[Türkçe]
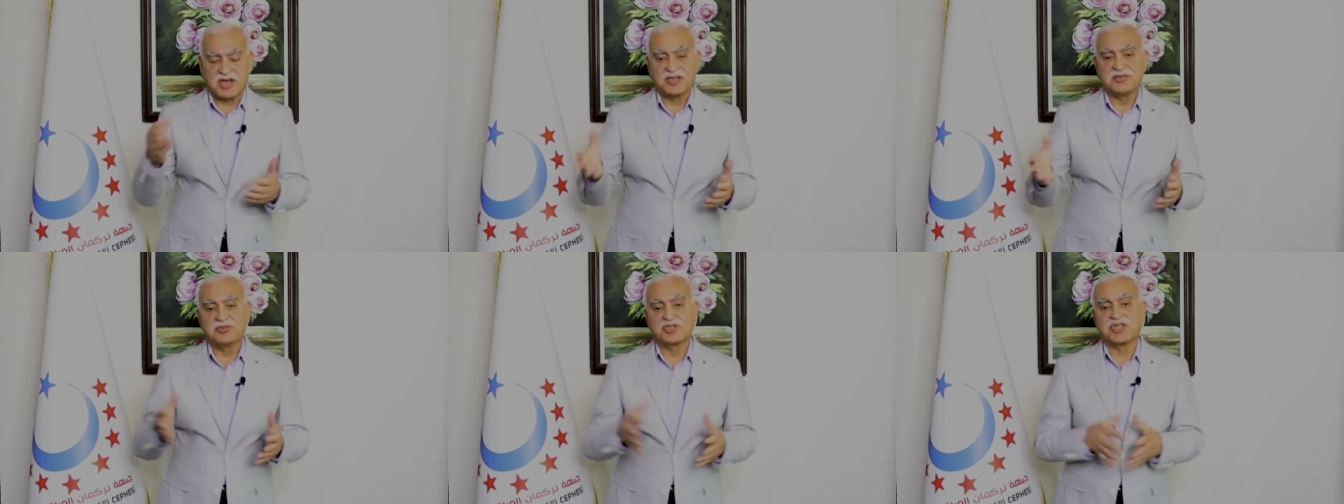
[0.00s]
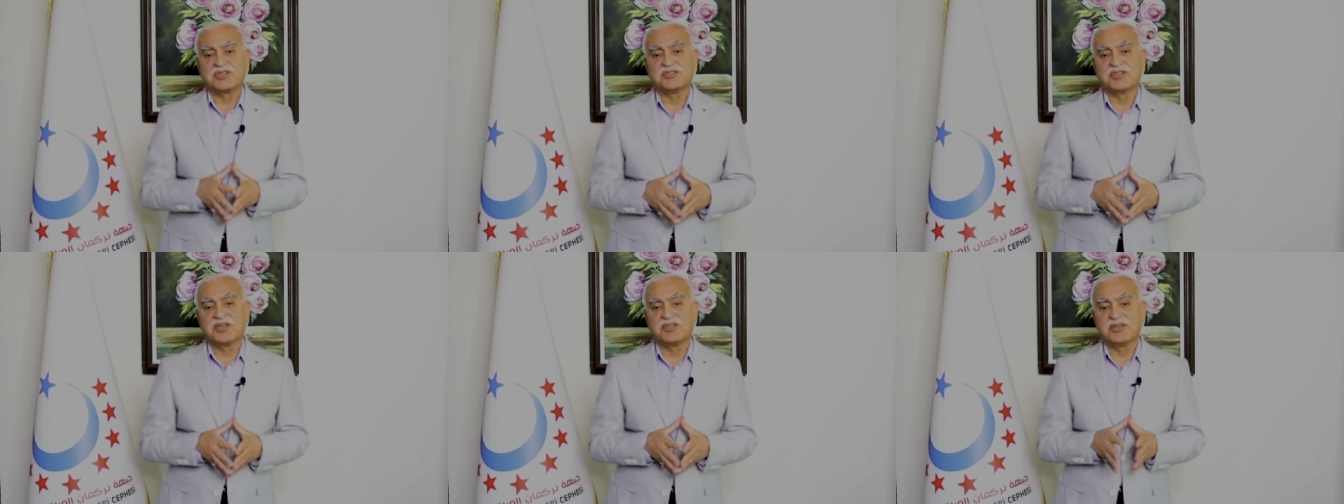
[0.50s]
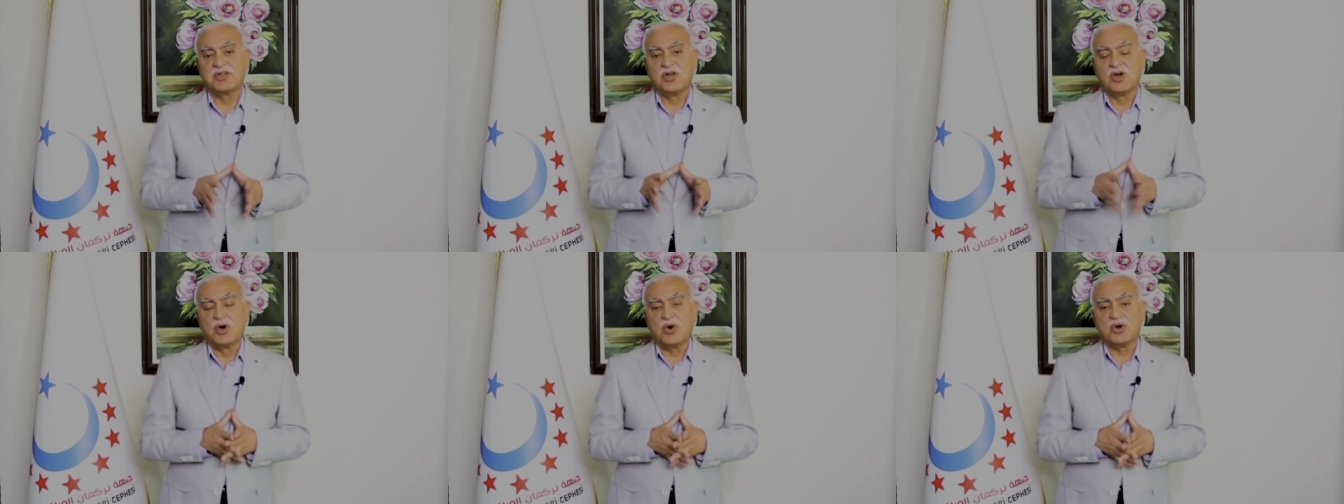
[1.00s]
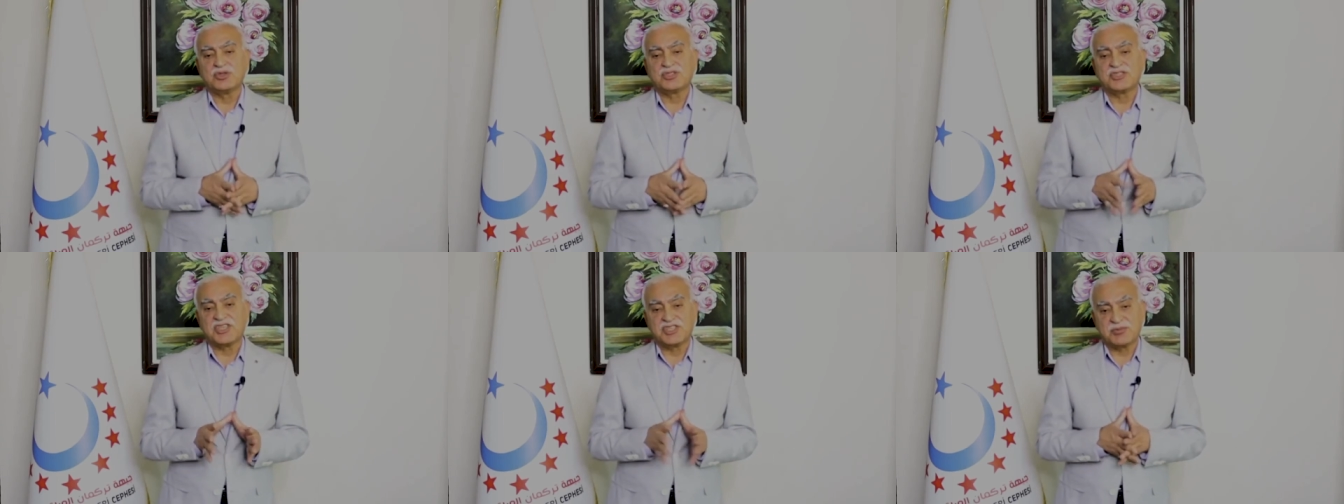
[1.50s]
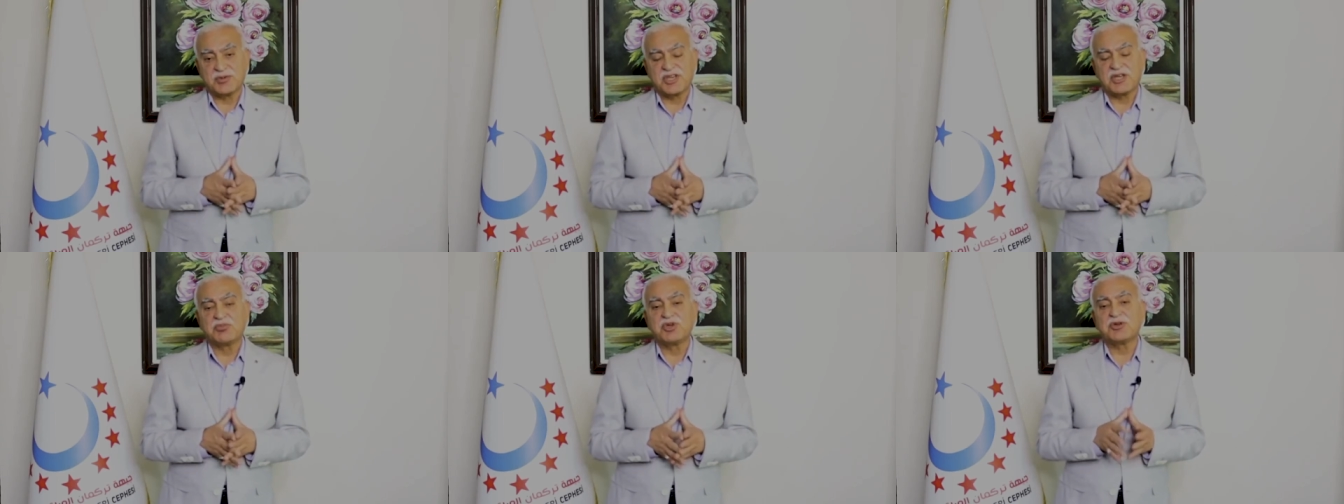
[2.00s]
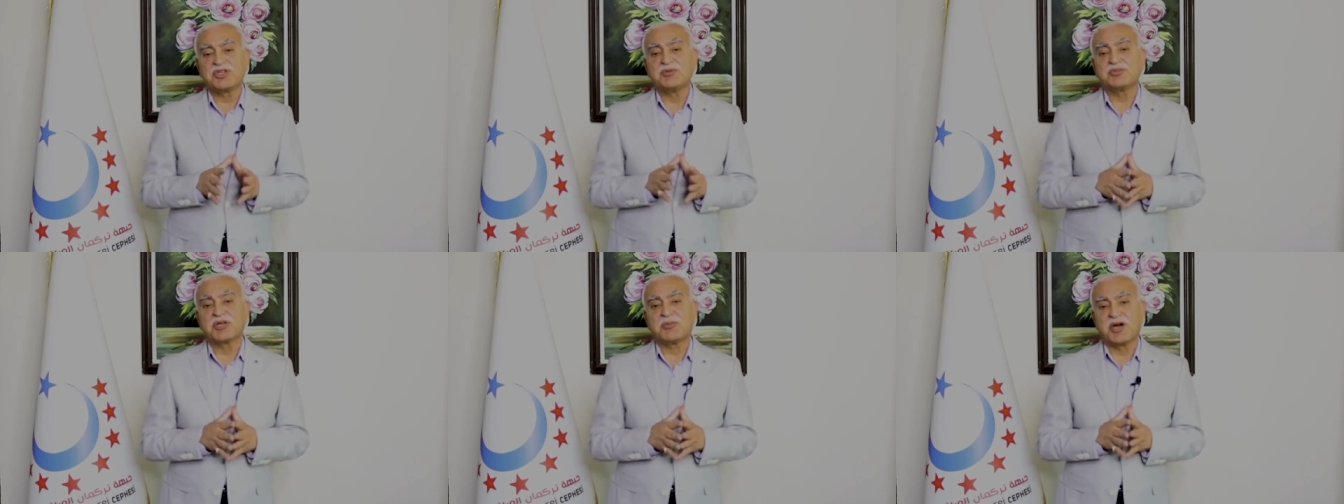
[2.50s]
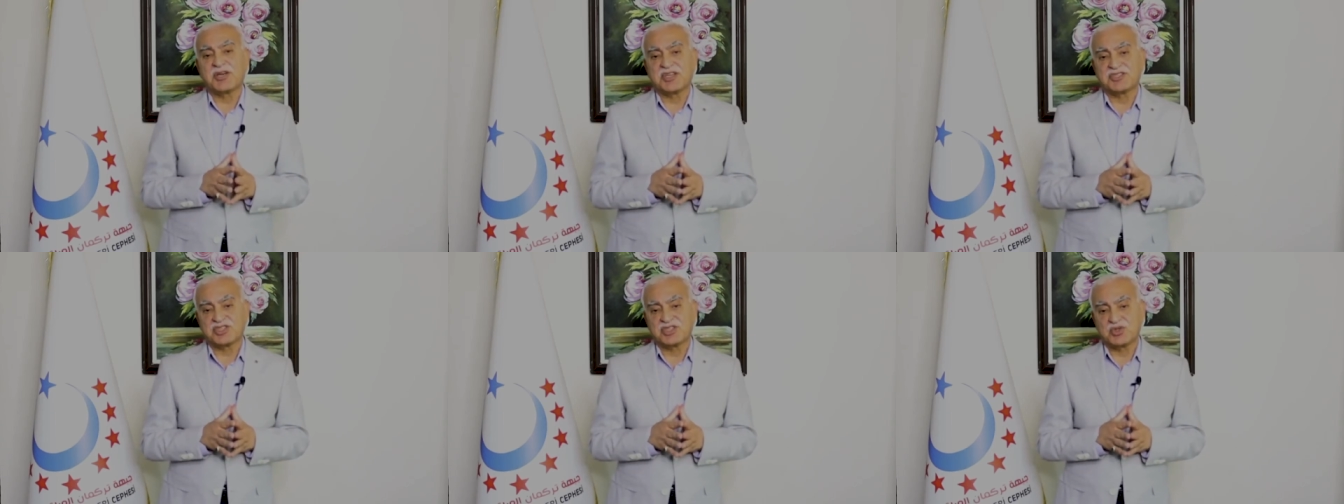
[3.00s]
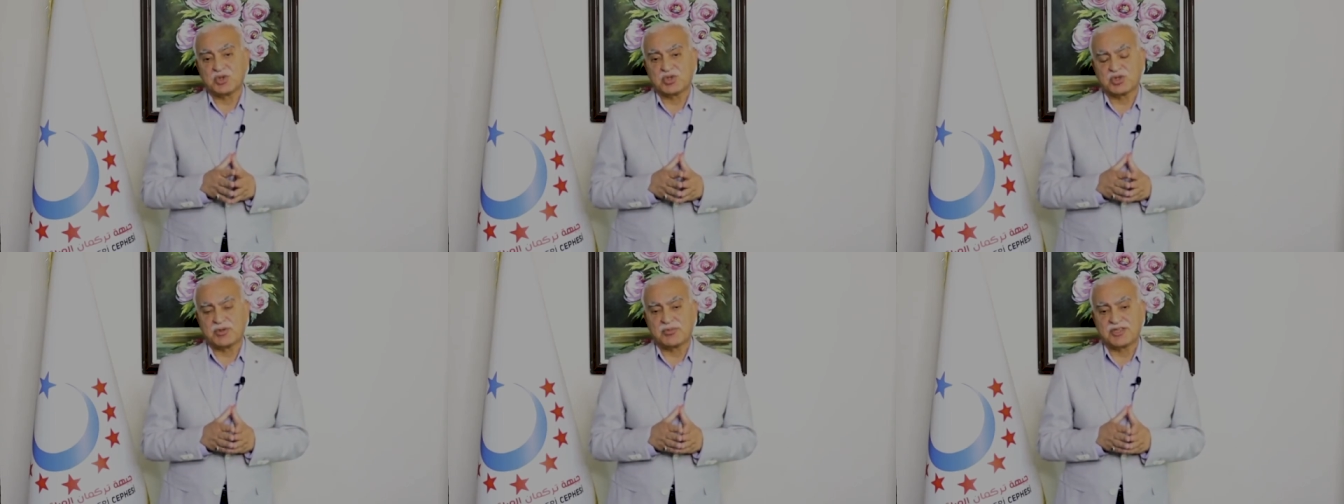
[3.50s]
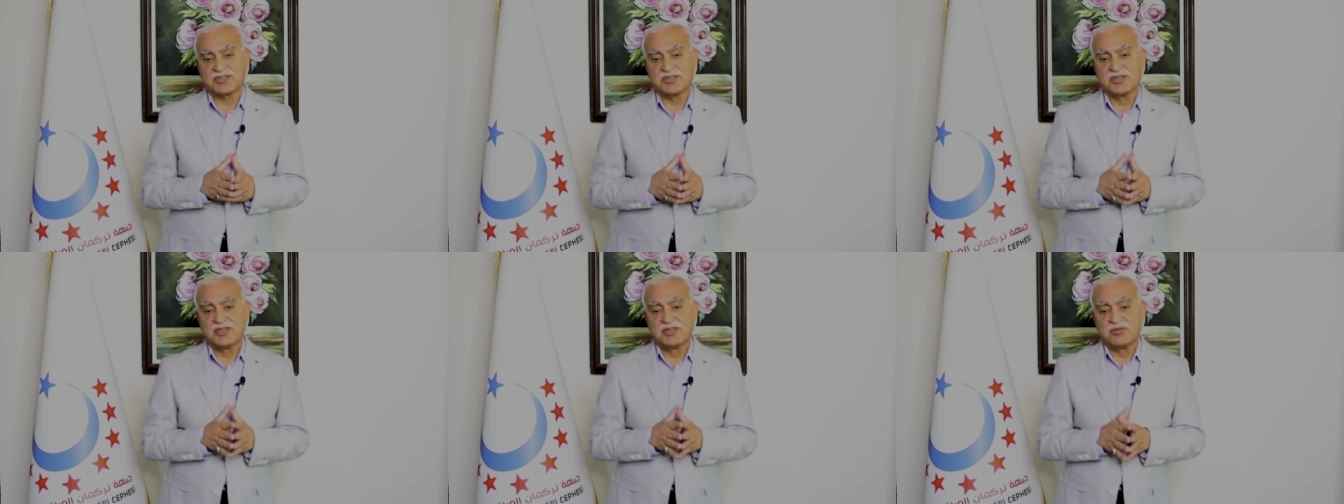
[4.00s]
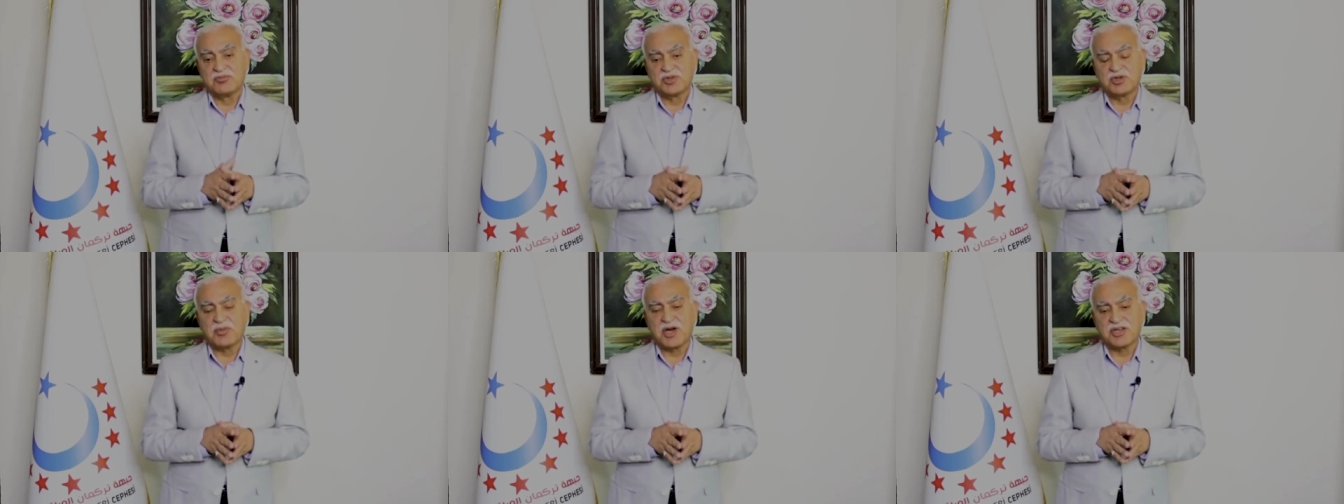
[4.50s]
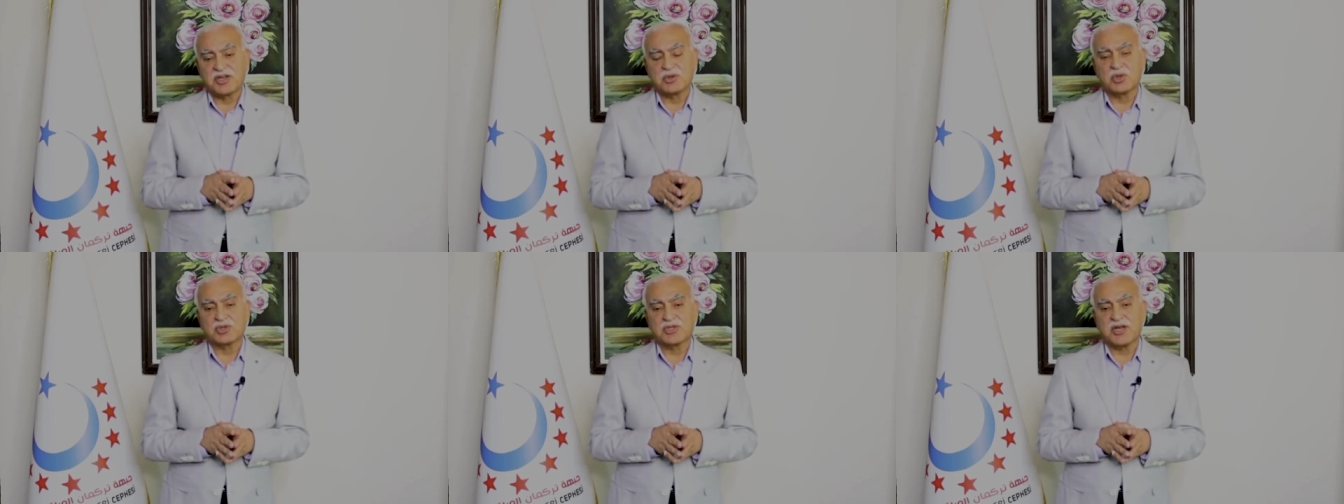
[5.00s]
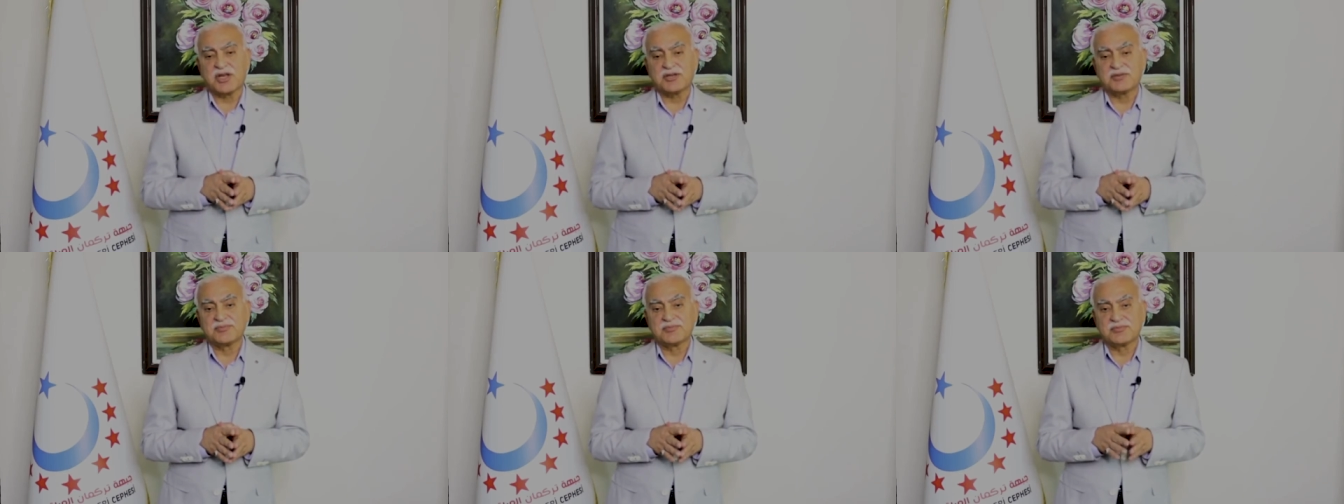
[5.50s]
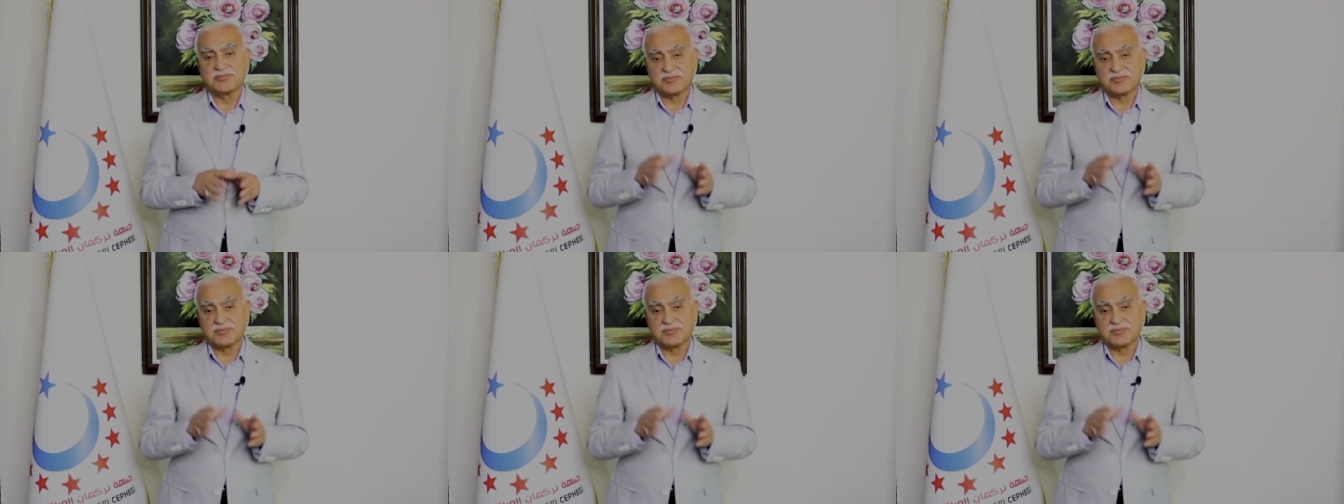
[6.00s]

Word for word: Aynı bir şekildedir. Onun için seçime bunu kimse mana göstermesin. Bunu mana gösteren